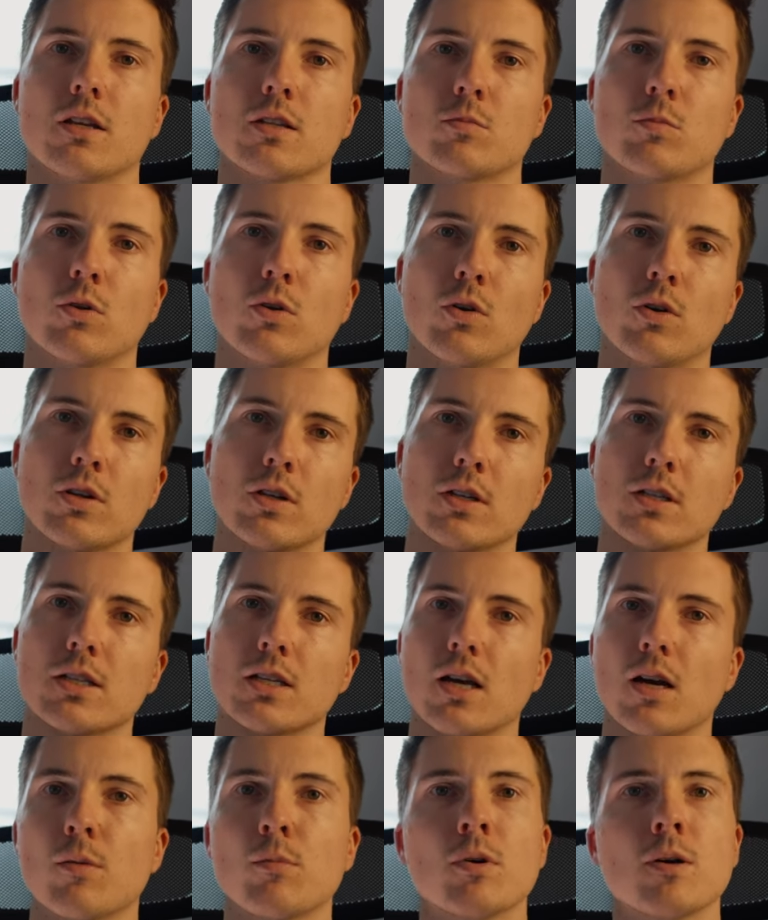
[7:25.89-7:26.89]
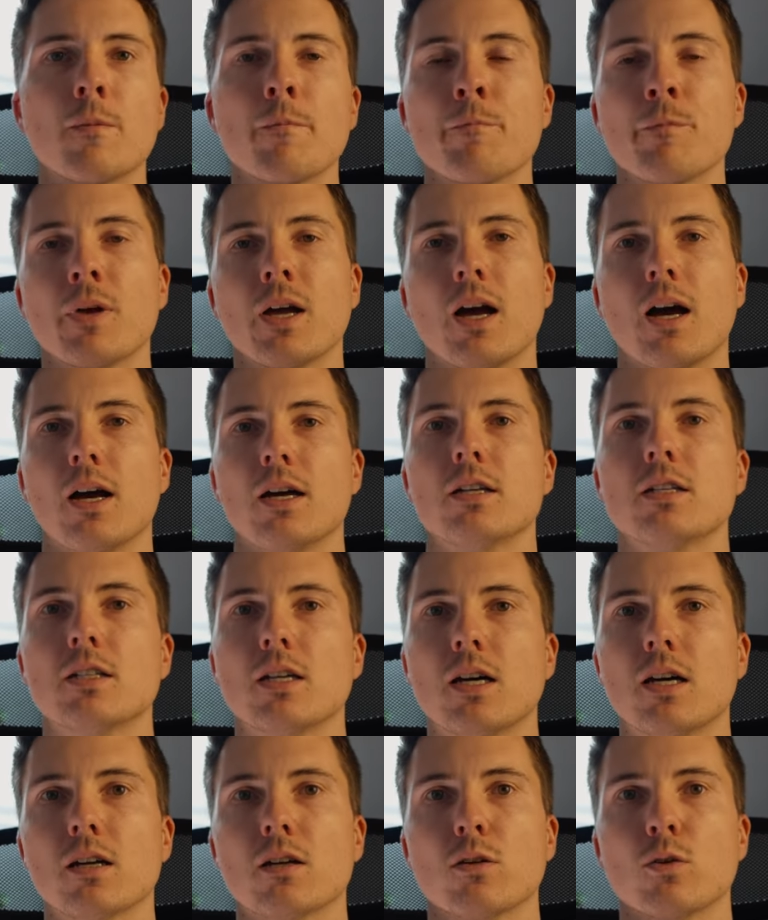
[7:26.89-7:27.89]
Das bedeutet, ich habe einen
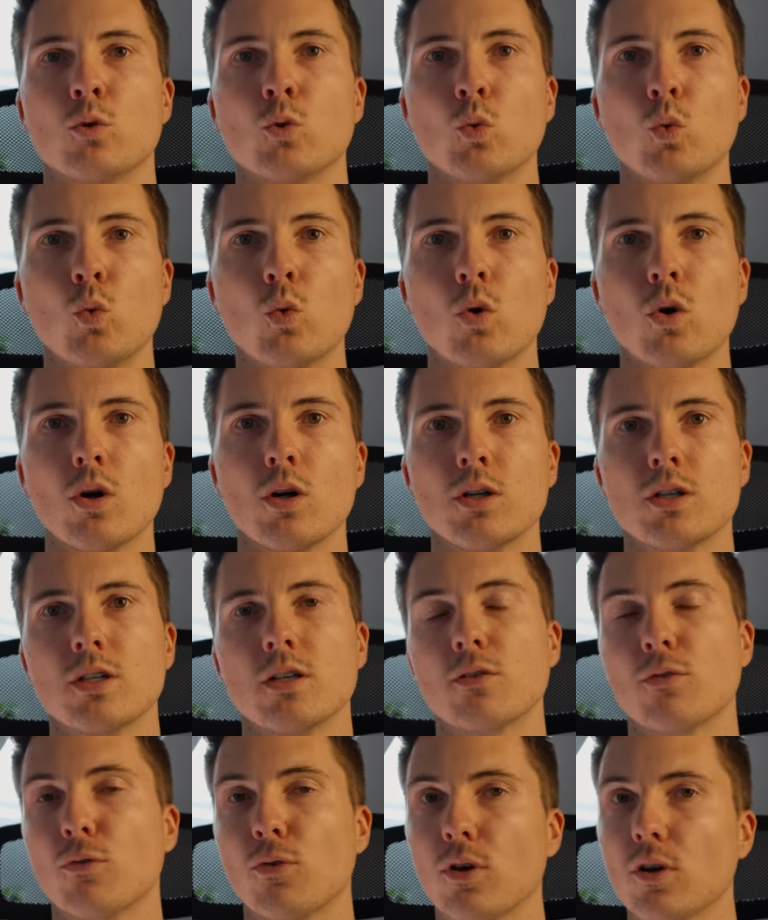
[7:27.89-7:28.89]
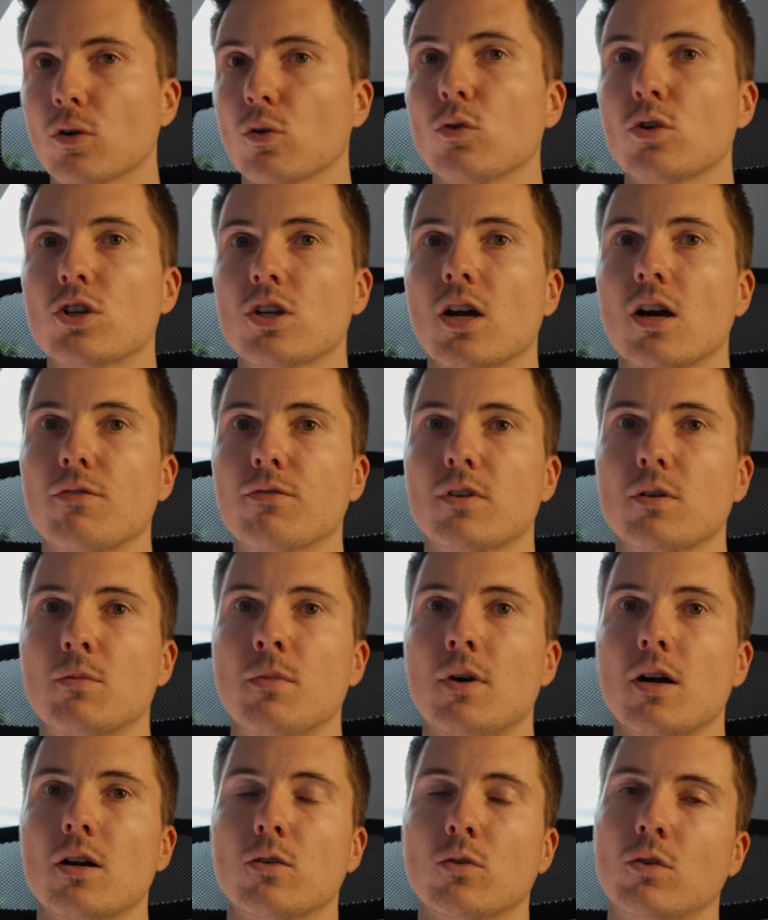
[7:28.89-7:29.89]
Tag nur den Vordergrund scharf
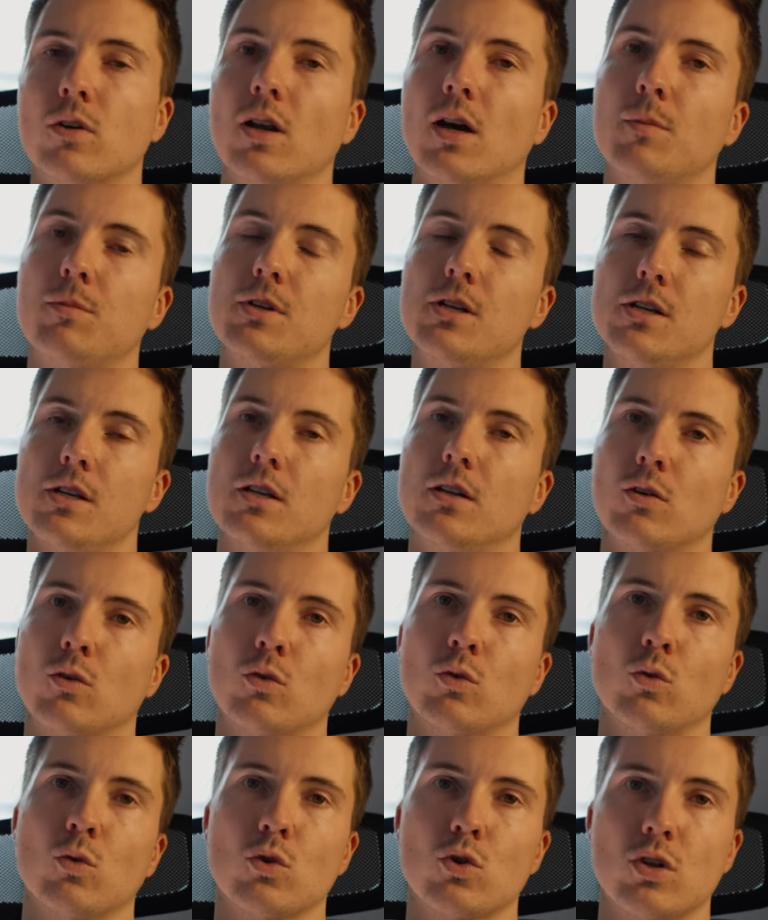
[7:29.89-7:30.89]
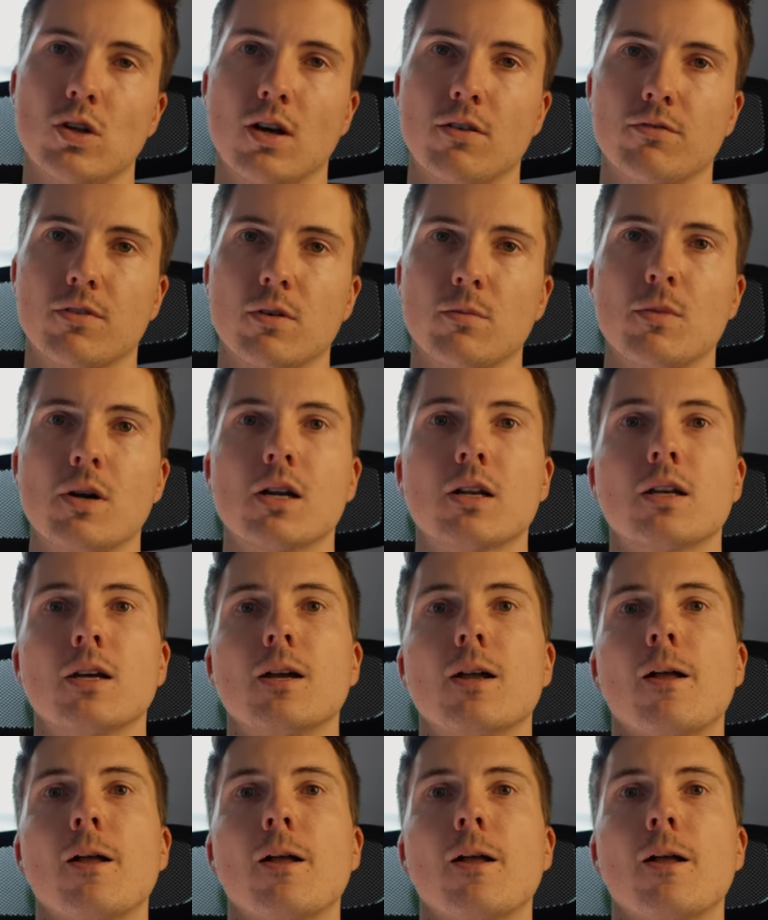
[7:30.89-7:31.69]
gemacht und habe den Hintergrund unscharf gemacht.